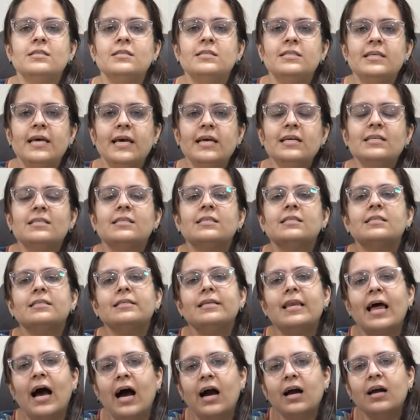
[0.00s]
सेक्स
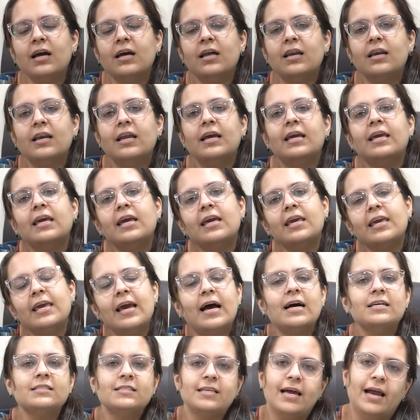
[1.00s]
ना करने के
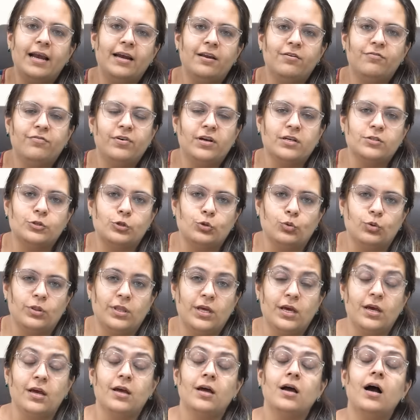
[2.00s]
क्या साइड इफेक्ट्स
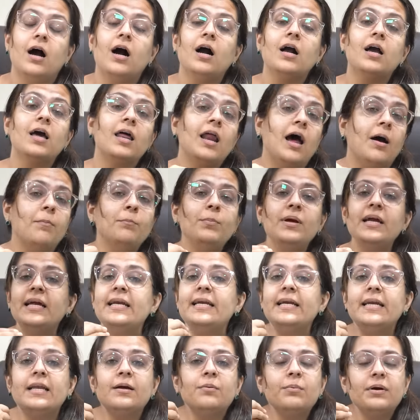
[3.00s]
होते हैं अगर आप भी
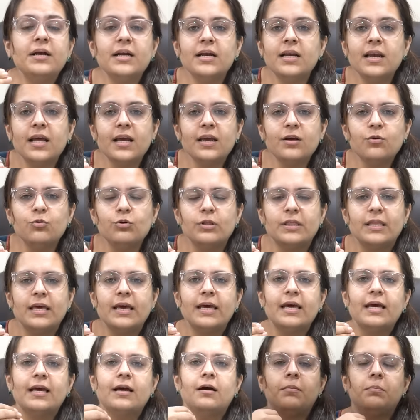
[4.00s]
इंटीमेट नहीं होते
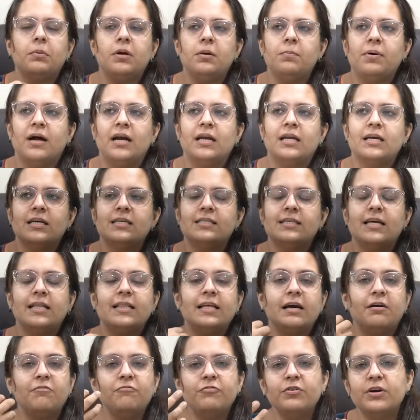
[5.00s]
हैं अपने पार्टनर के साथ
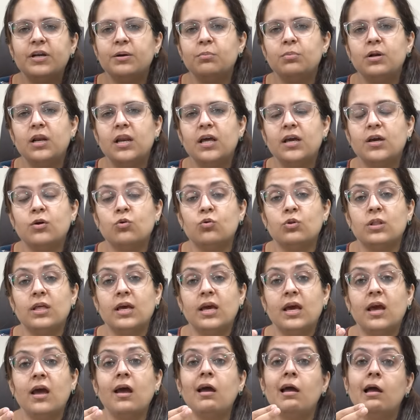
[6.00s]
कंफर्टेबल नहीं होते
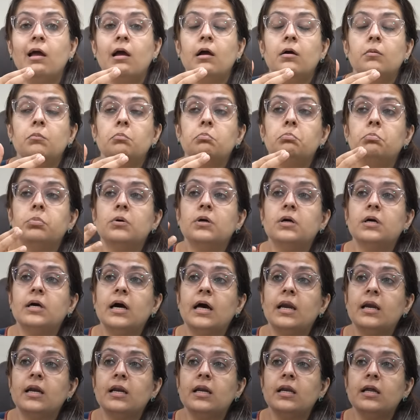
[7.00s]
हैं
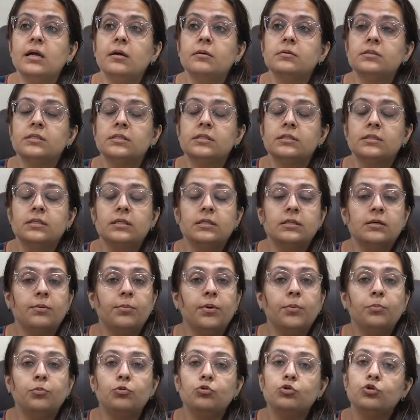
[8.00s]
करने
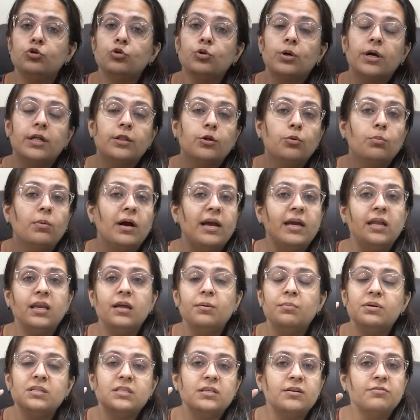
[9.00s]
समय पूछो तो कहते हो
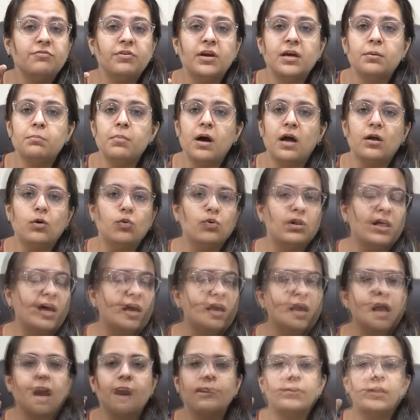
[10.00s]
महीने में सिर्फ एक बार होता
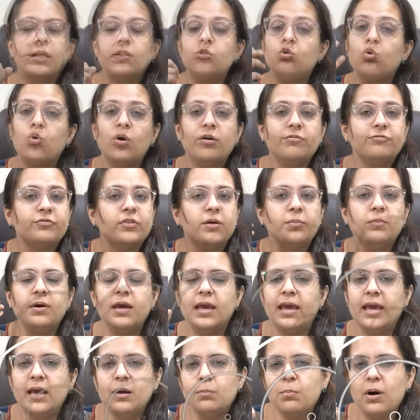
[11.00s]
है या दो हफ्ते
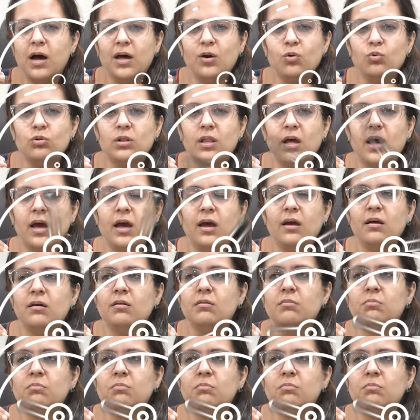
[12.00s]
में एक बार होता है